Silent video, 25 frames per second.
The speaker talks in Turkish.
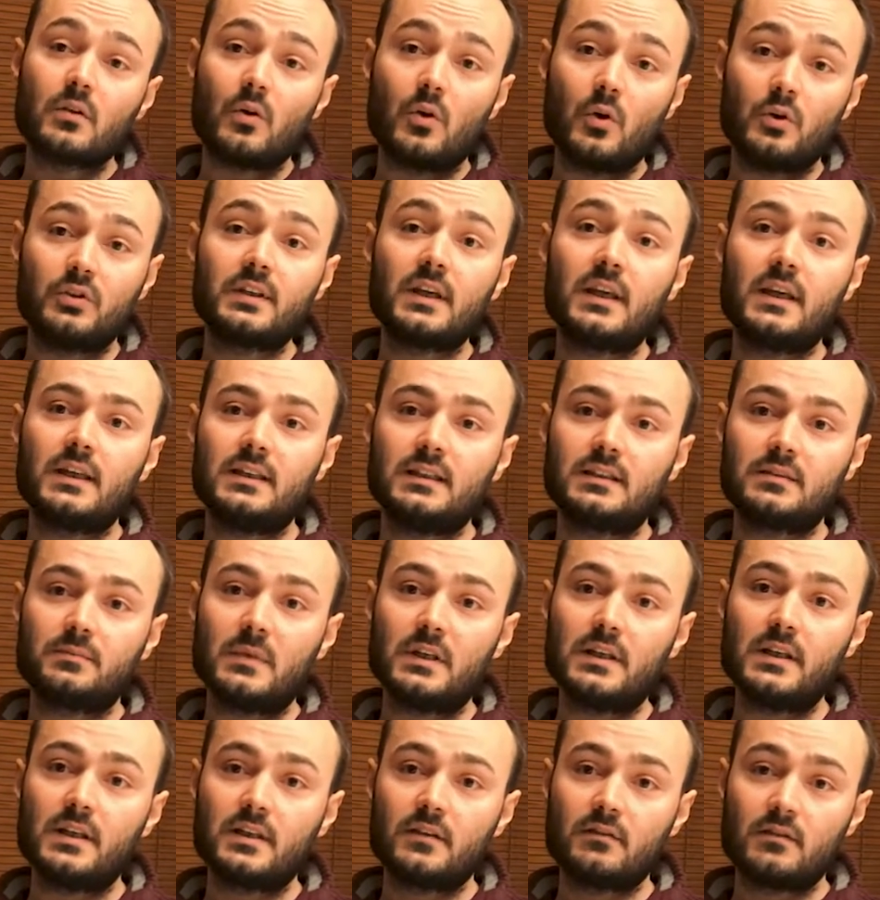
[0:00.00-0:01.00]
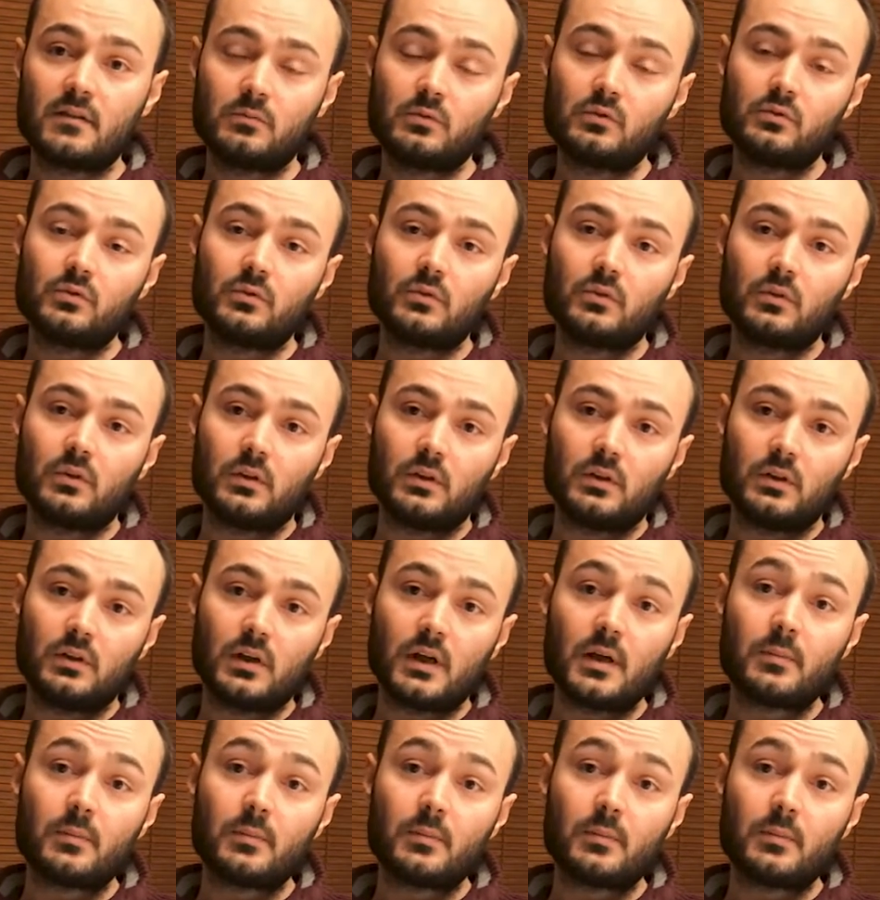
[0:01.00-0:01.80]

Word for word: öteye gitmeleri ve bunu e,